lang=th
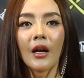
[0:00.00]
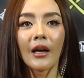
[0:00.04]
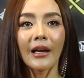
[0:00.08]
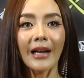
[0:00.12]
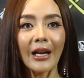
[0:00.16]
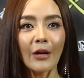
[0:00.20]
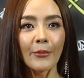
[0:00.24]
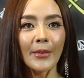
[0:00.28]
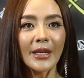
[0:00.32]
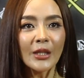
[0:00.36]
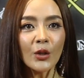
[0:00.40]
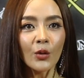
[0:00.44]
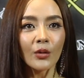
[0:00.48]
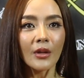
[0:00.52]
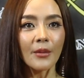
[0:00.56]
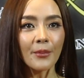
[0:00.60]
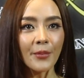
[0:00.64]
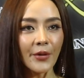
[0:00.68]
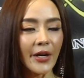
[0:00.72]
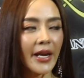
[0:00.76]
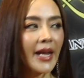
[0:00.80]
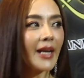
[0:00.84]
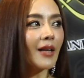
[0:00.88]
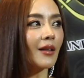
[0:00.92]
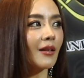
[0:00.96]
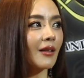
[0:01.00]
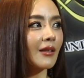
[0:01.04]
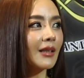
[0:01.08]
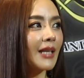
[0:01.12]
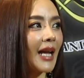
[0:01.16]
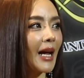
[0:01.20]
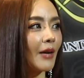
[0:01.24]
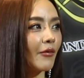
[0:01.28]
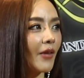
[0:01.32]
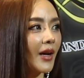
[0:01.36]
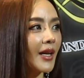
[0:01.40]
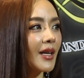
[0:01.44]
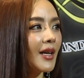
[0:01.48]
เราไม่ส่งน้ำพริกเราก็
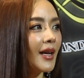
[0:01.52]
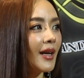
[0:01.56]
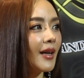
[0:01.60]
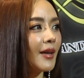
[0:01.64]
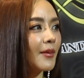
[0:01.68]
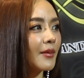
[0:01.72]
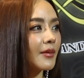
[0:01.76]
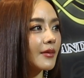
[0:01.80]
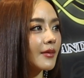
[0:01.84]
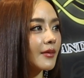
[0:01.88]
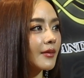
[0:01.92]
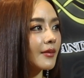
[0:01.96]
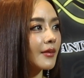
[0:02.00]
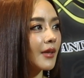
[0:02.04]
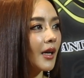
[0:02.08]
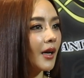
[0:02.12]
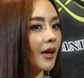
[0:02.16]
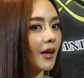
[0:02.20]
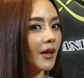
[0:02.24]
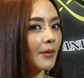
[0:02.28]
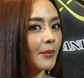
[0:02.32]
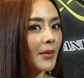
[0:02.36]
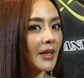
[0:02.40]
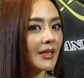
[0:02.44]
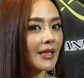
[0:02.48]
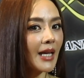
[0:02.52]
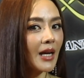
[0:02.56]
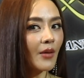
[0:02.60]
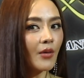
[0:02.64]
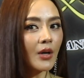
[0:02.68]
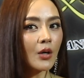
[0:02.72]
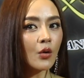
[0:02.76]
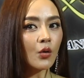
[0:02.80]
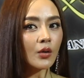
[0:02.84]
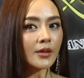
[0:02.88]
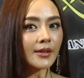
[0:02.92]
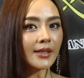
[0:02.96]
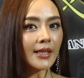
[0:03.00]
ถามว่าไม่ทราบ
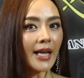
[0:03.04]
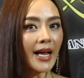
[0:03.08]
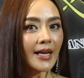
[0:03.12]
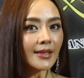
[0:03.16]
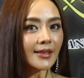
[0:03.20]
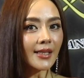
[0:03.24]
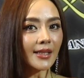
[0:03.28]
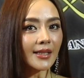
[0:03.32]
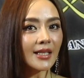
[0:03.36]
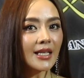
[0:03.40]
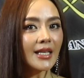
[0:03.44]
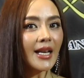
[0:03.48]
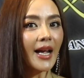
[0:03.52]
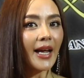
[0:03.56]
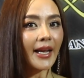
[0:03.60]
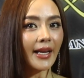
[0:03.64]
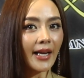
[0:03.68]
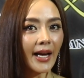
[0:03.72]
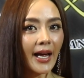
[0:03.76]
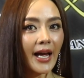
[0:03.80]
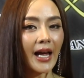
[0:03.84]
ว่ากดสั่งจากที่ไหน